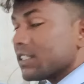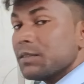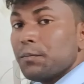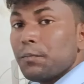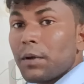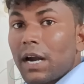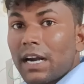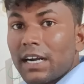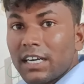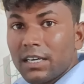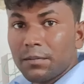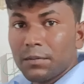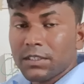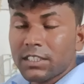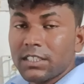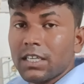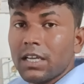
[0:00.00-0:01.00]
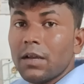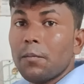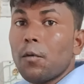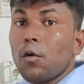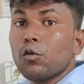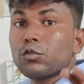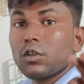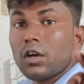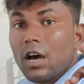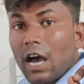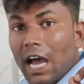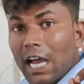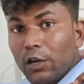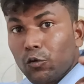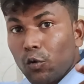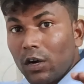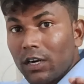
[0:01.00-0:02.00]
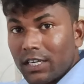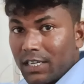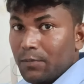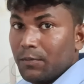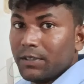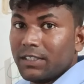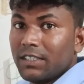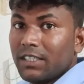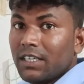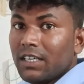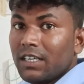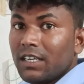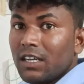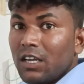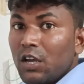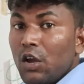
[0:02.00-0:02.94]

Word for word: कि ब्रांडेड मशीन है बहुत हाई क्वालिटी की मशीन है